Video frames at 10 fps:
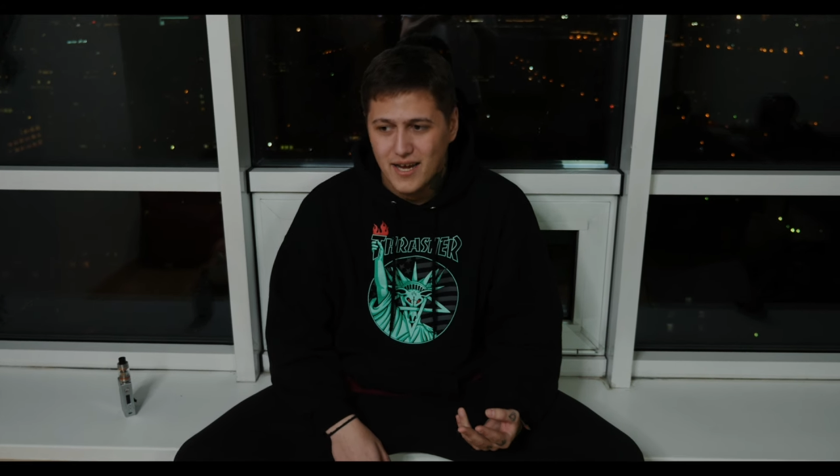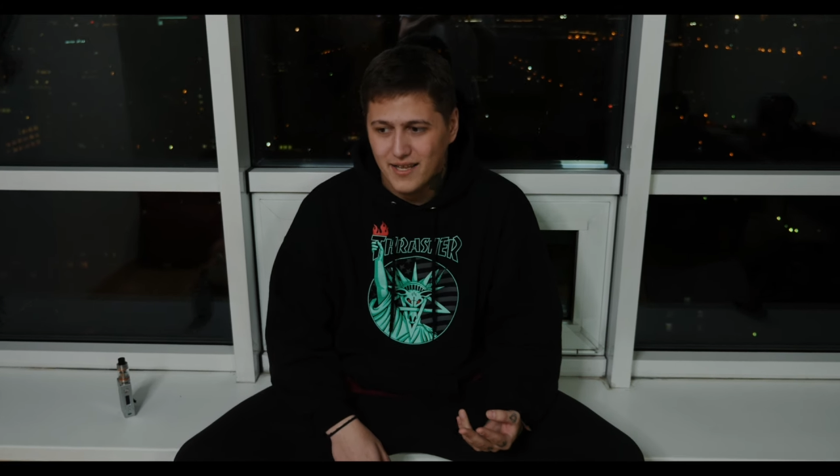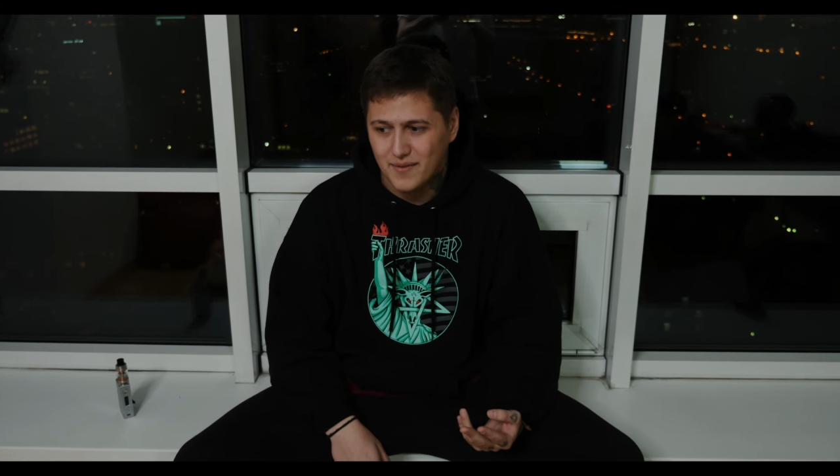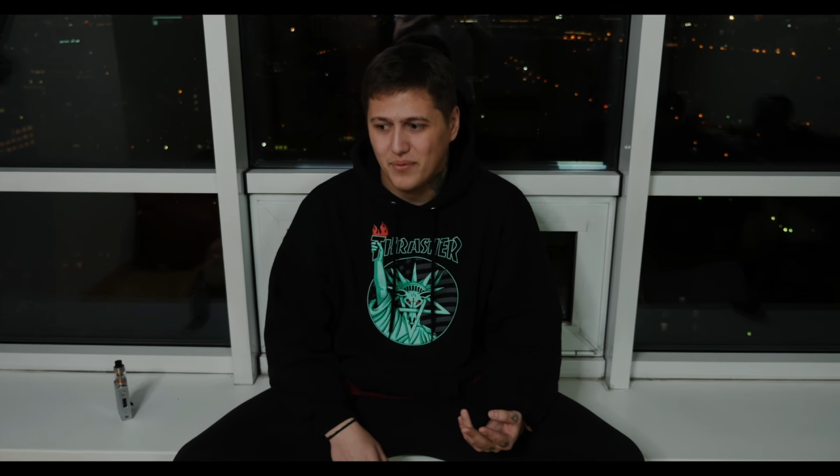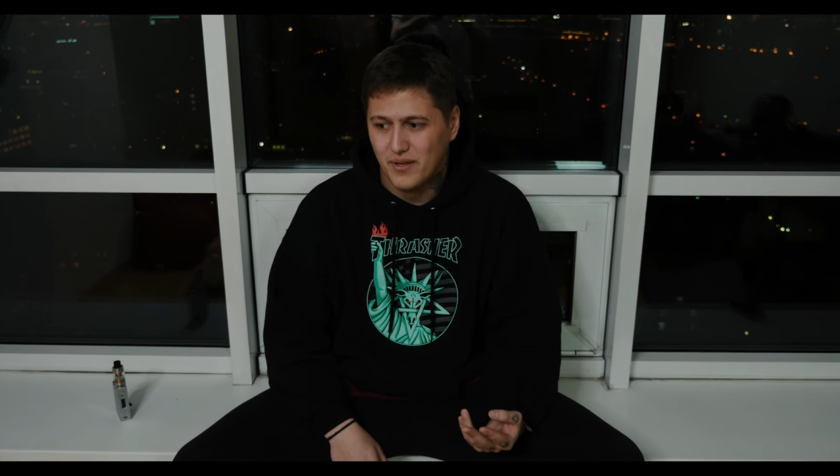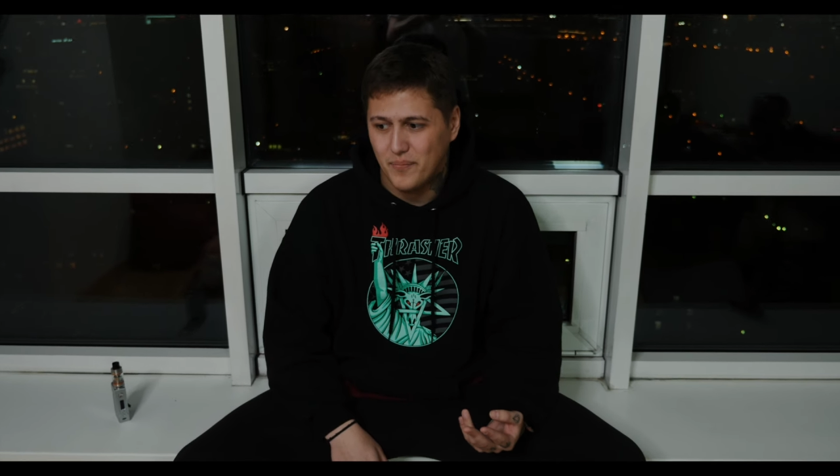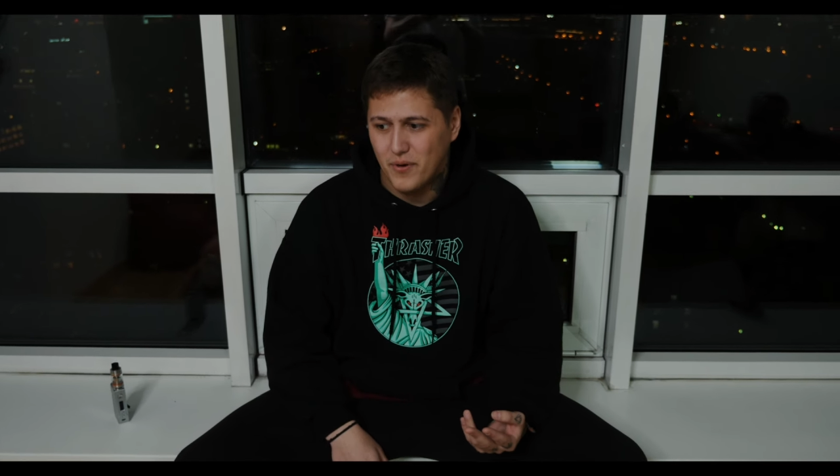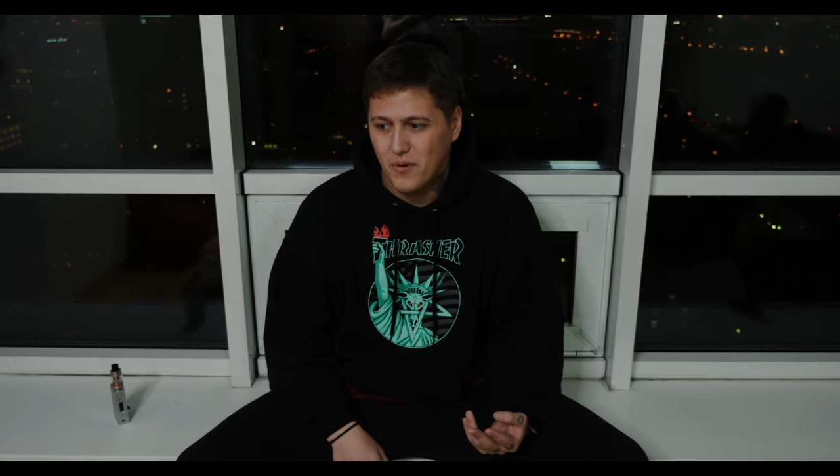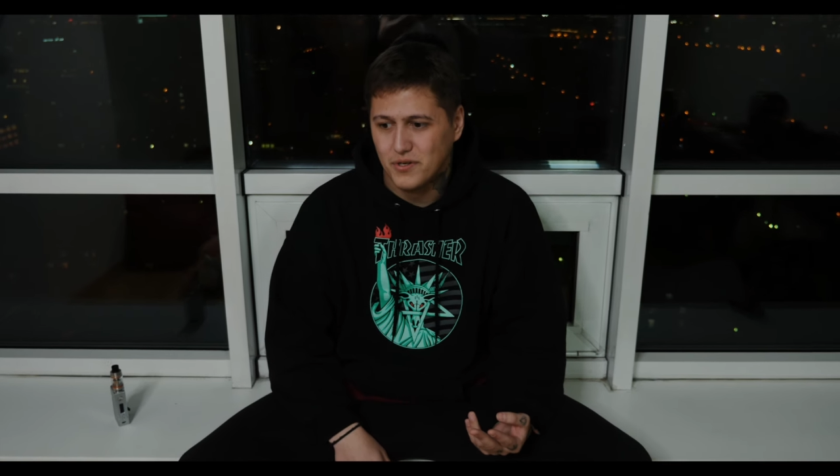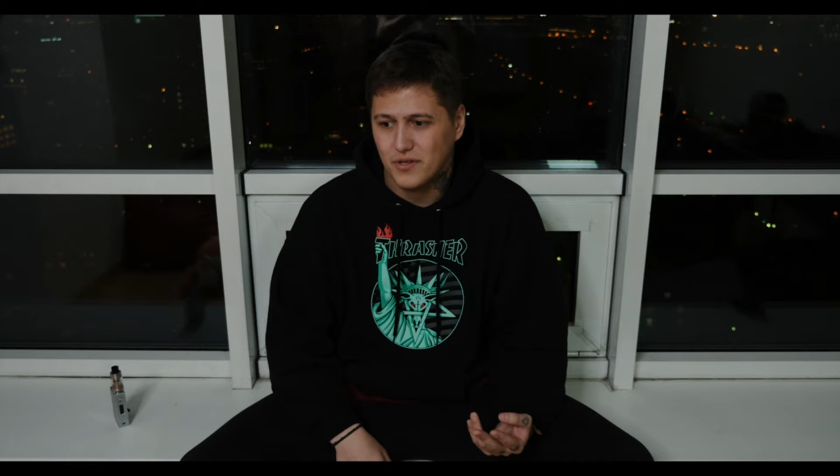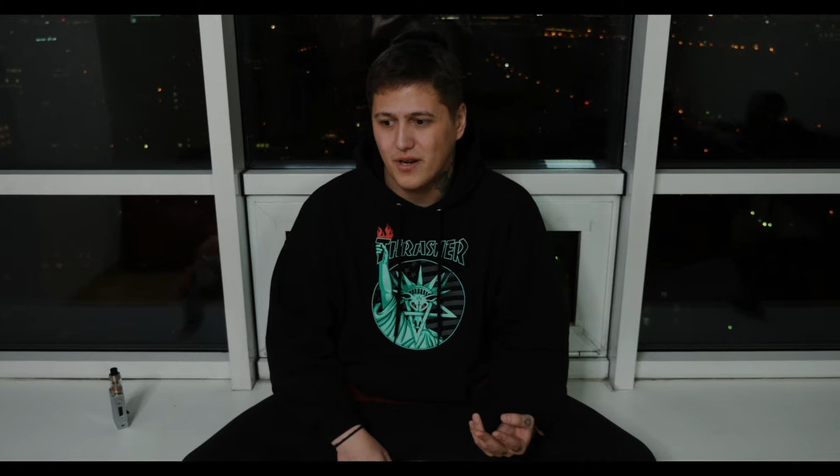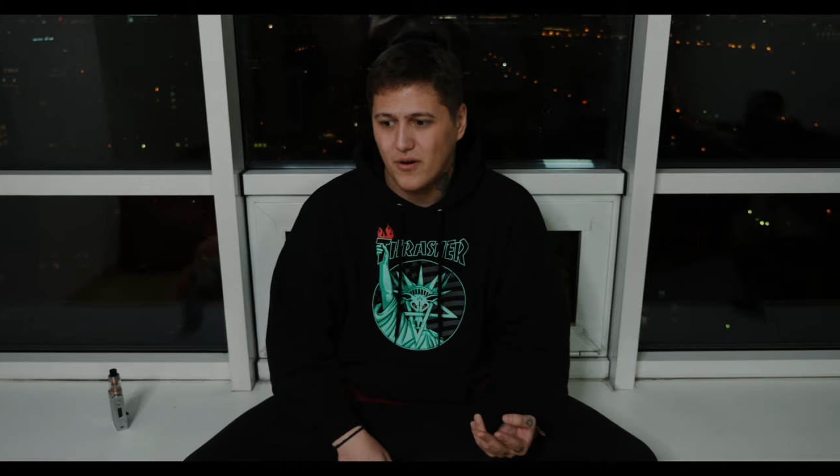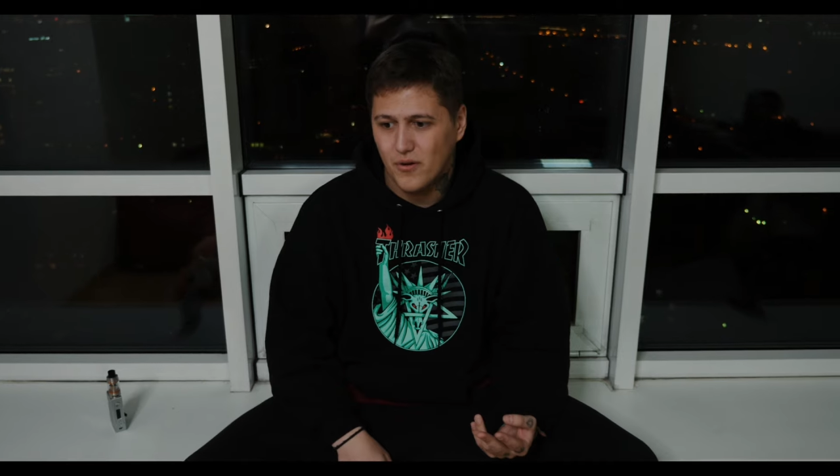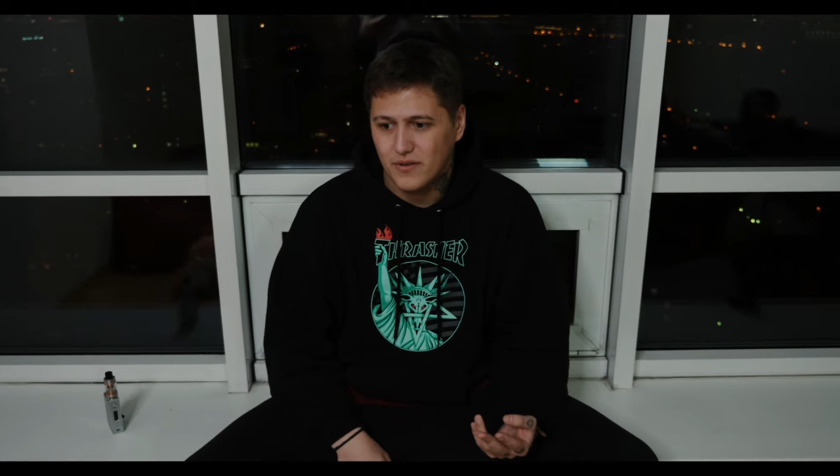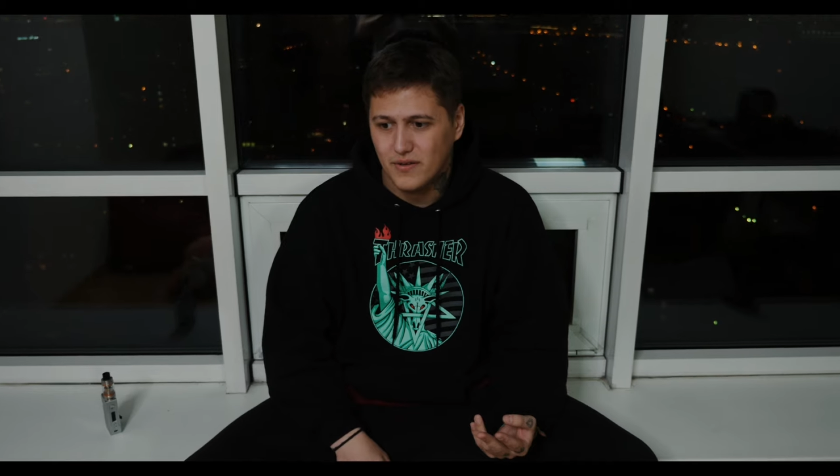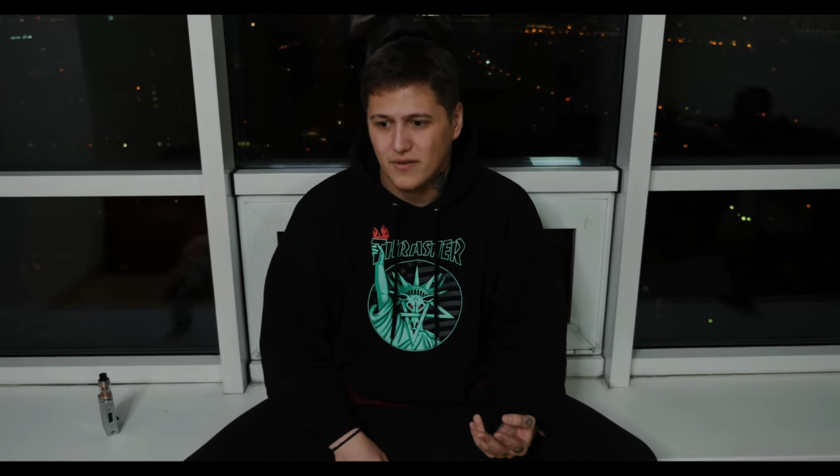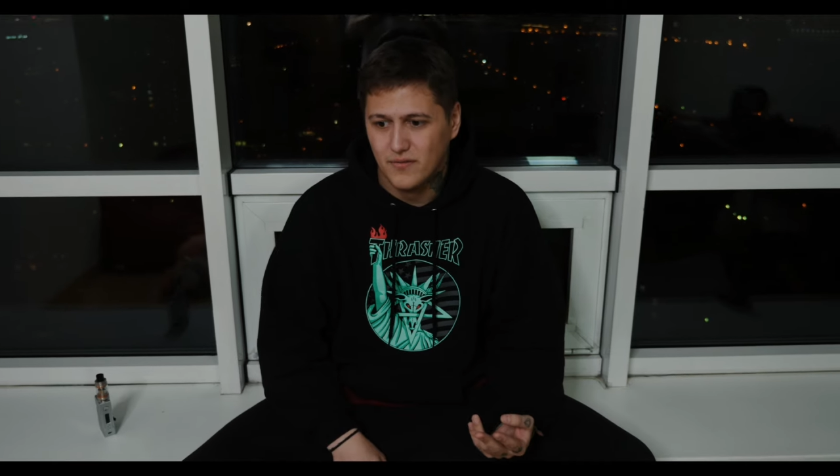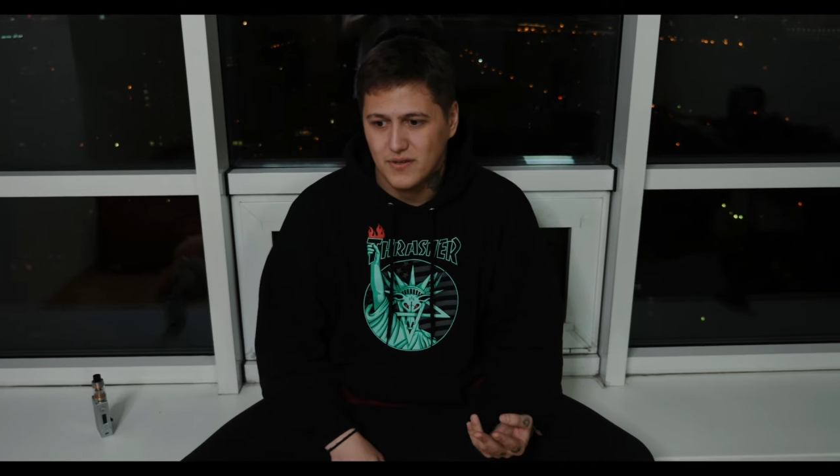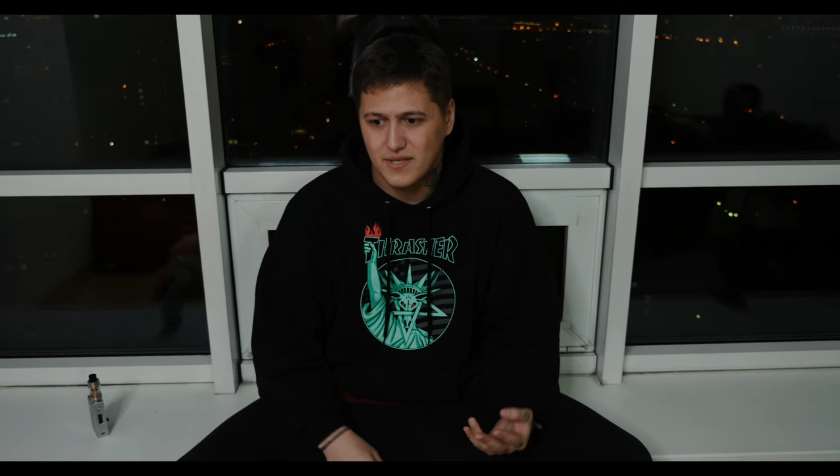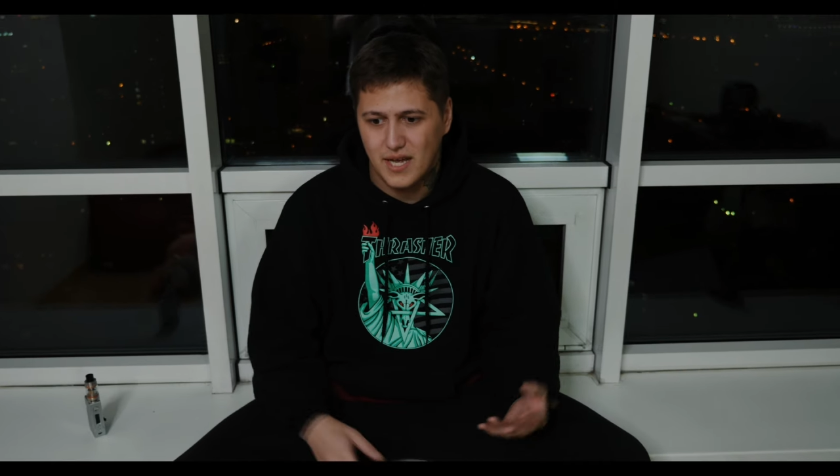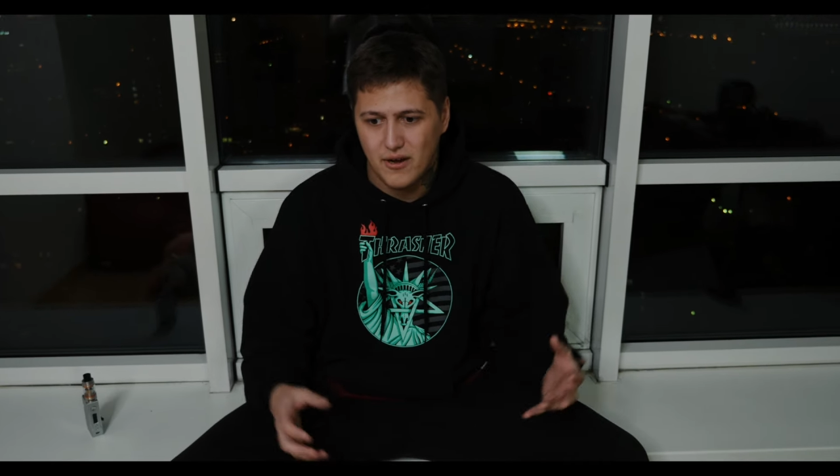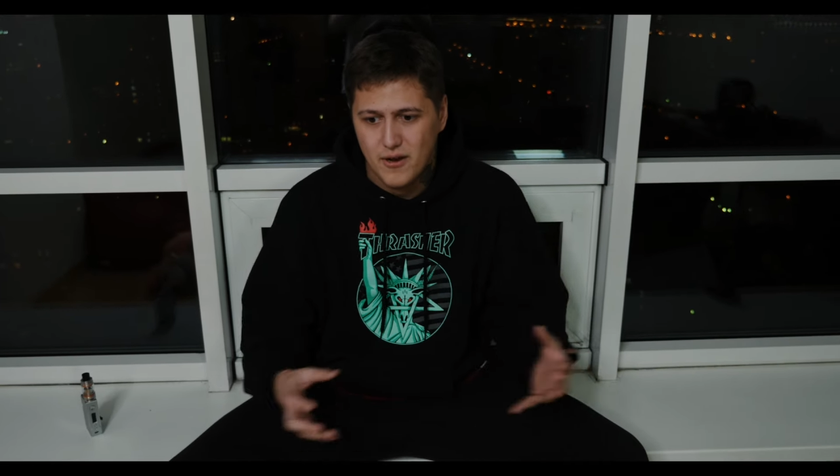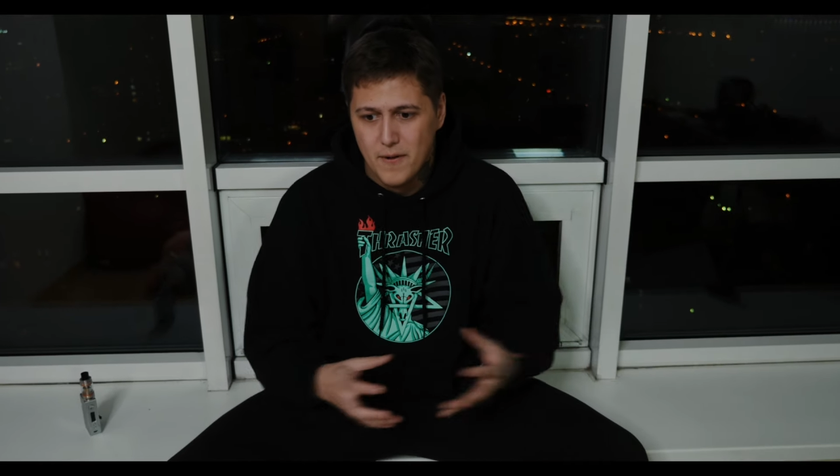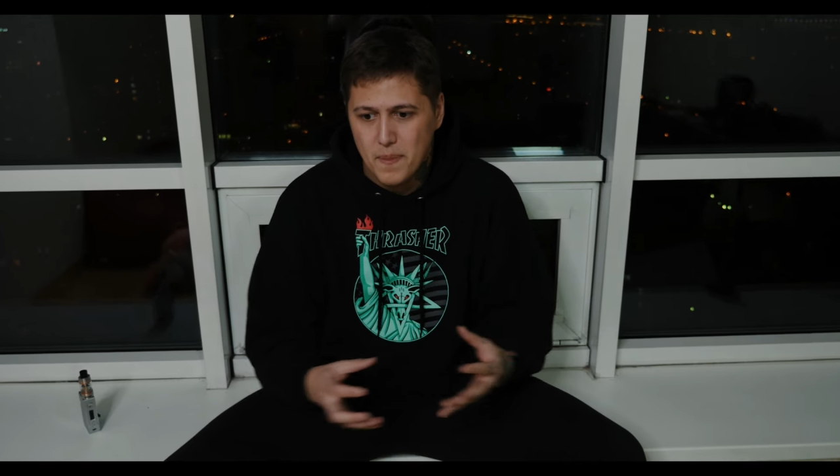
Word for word: это было похоже на какой-то, ну не знаю,